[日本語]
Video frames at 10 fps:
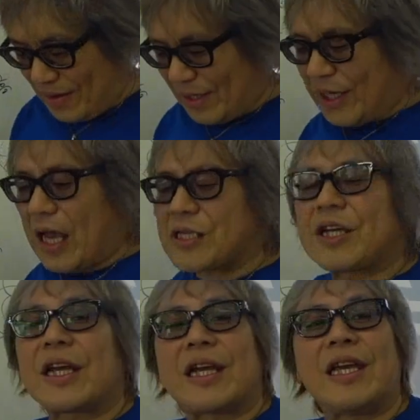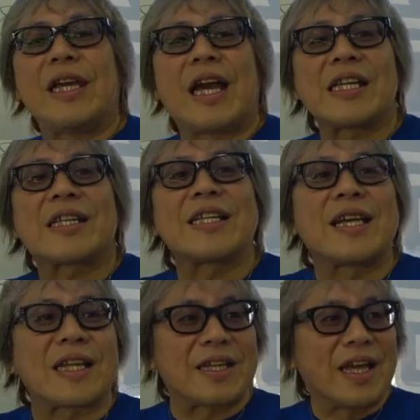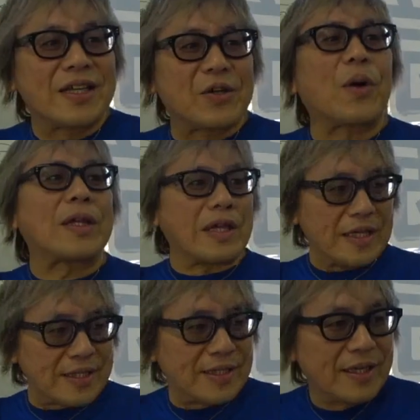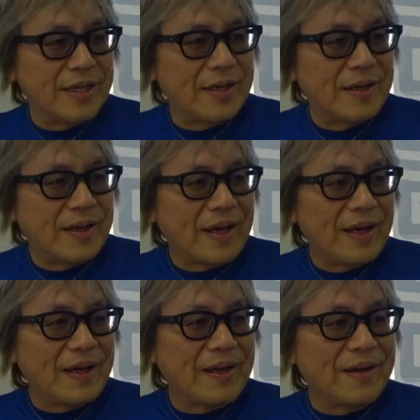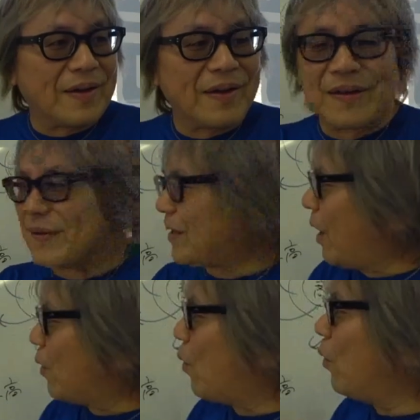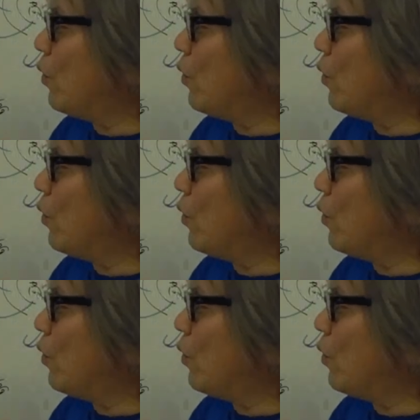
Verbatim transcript: 東東風が強かったんですさあここ